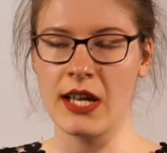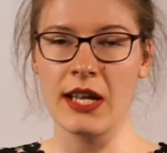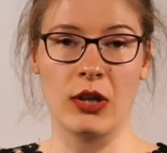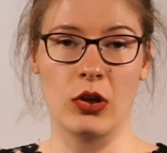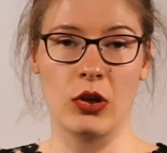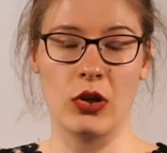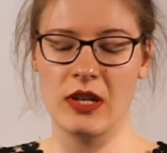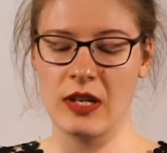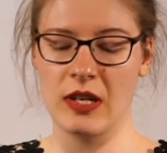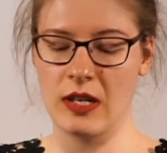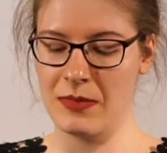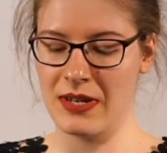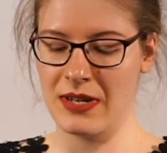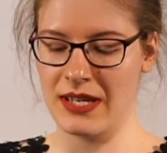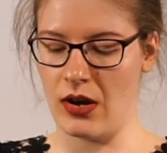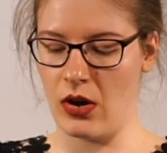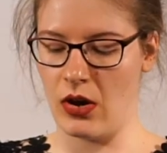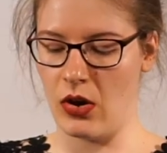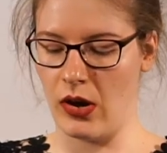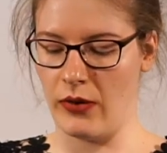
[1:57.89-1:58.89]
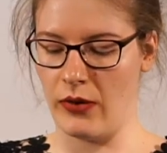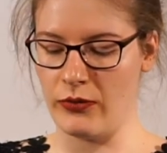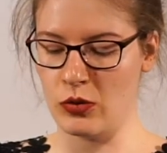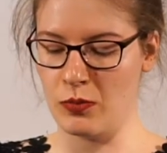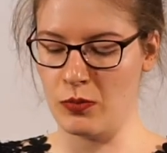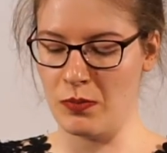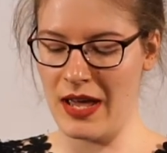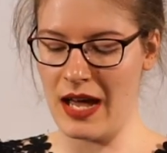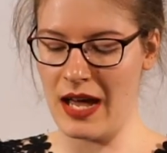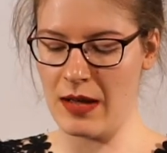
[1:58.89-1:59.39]
Ihr könnt nämlich auch auf
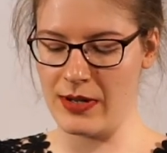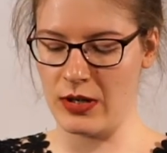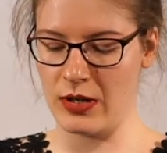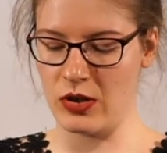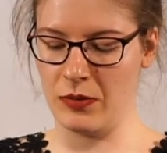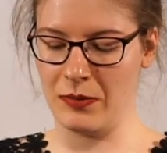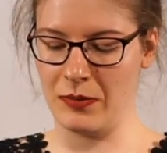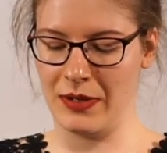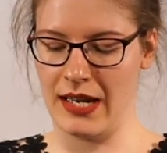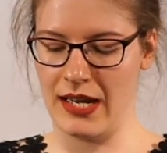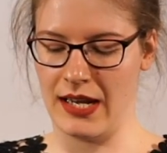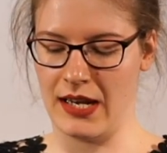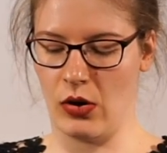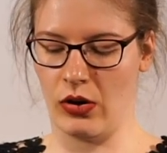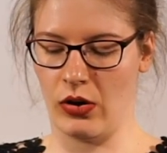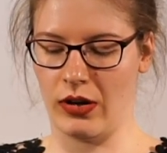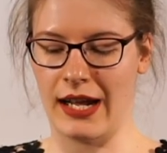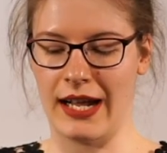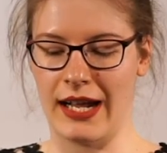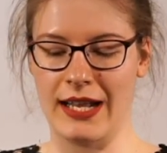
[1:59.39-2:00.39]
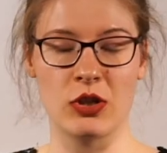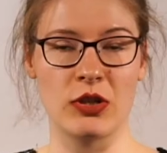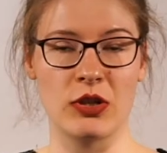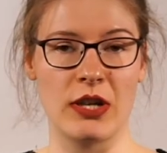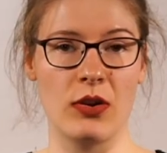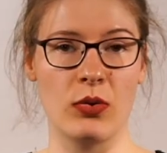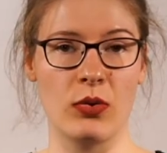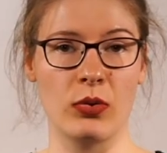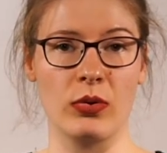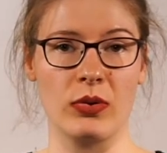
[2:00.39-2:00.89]
Sperrbildschirm gehen in euren
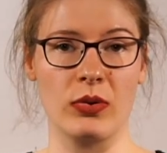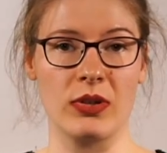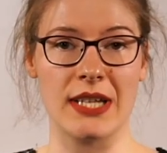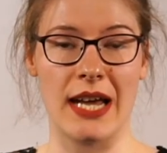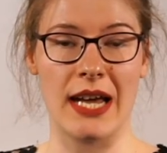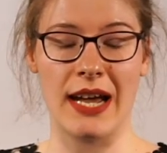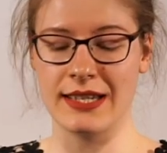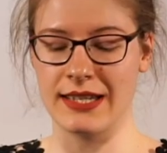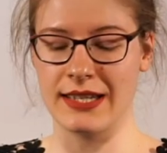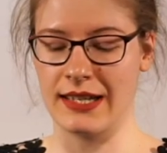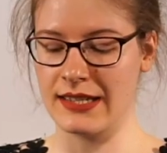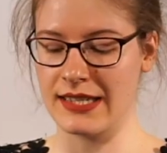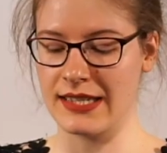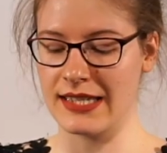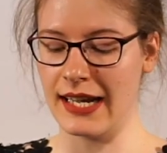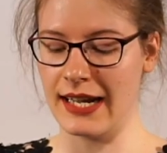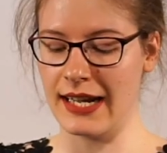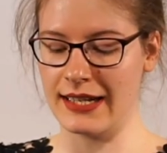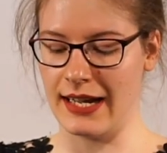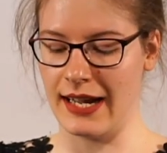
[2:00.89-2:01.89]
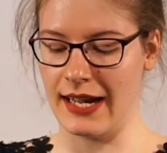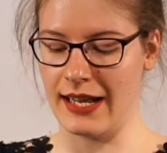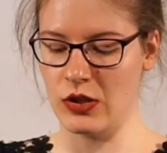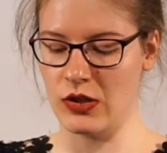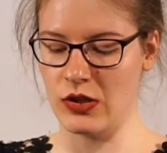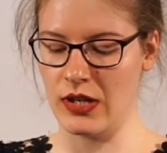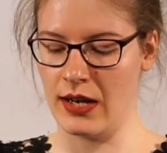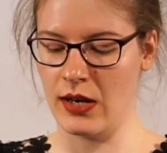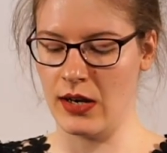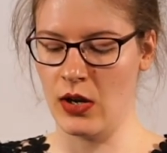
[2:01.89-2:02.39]
Einstellungen und da dann direkt
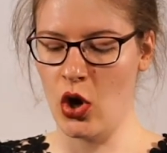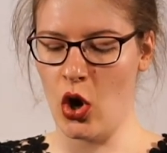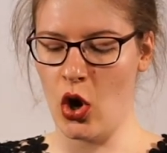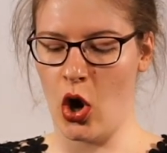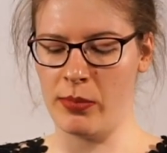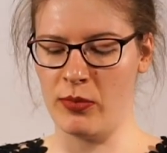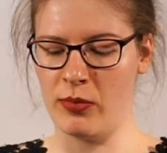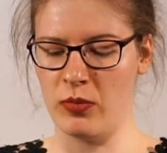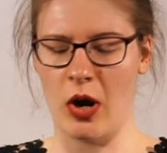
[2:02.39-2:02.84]
einstellen, ob